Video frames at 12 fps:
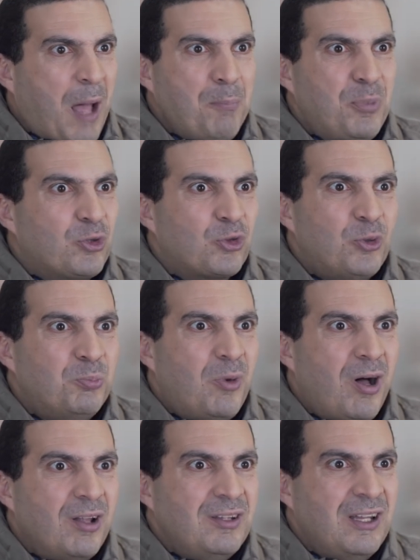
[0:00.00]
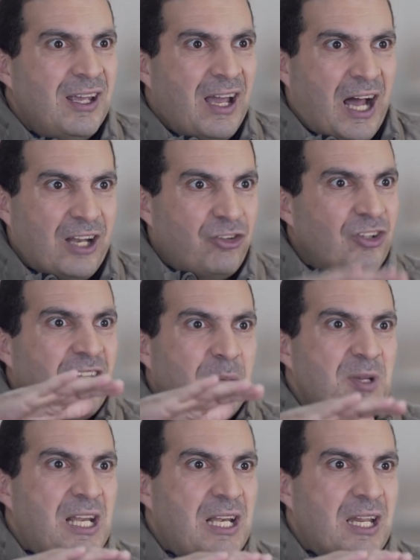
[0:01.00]
حبة رمان علشان
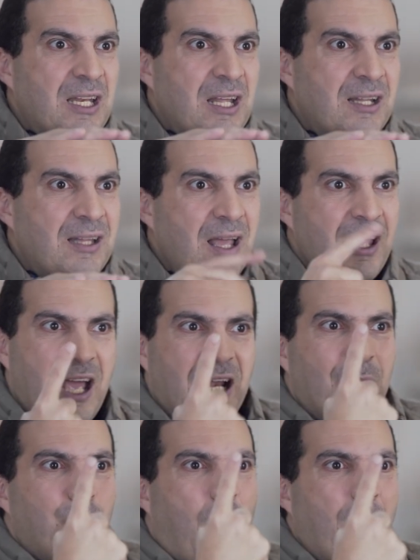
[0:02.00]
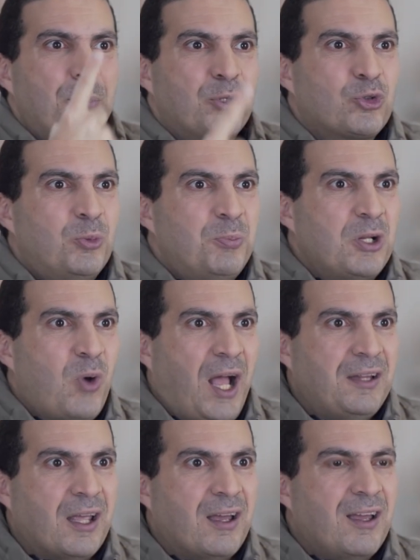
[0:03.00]
تعملي لي الإناء ده؟ قالت له حبة رمان
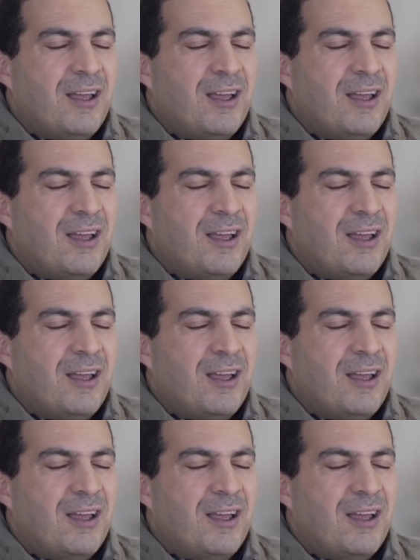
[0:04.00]
واحدة